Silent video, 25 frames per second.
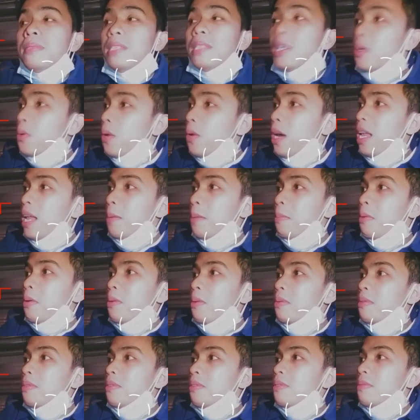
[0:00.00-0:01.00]
Di ko alam
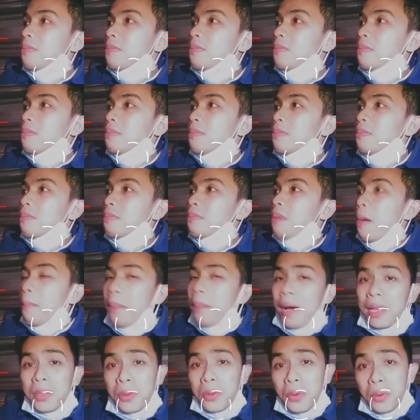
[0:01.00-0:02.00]
kung
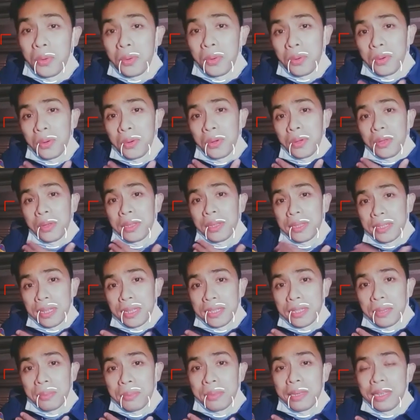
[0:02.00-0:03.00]
paano ko
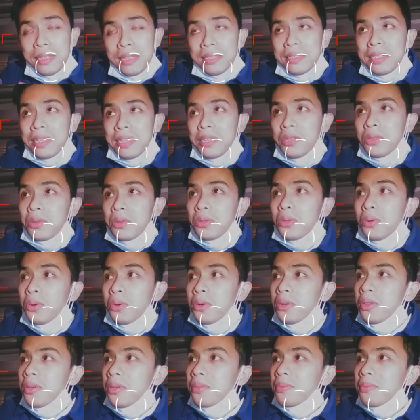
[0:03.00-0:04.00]
sasabihin sa inyo to.